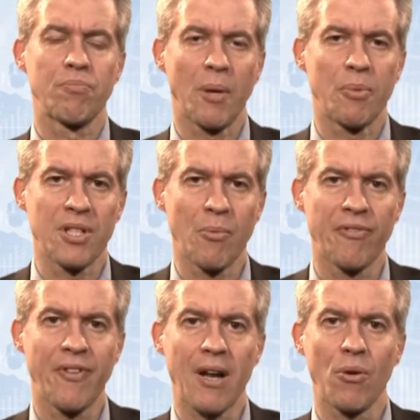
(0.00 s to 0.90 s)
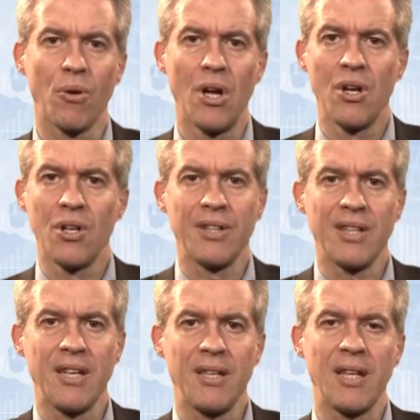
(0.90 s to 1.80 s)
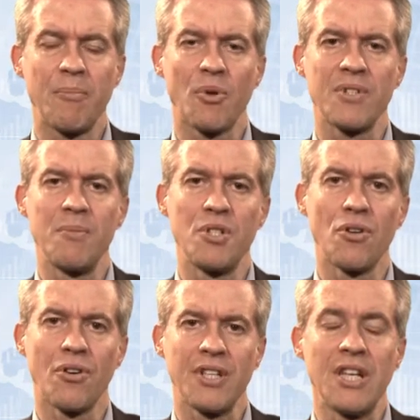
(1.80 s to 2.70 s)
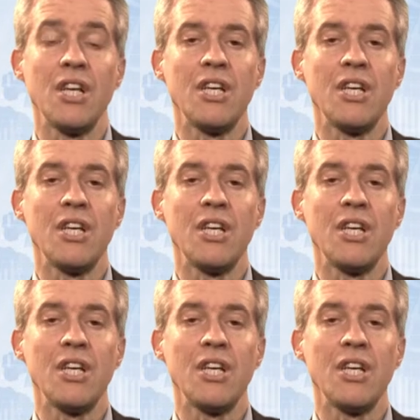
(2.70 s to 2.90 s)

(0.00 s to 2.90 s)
che possiamo farlo nei, nei prossimi giorni.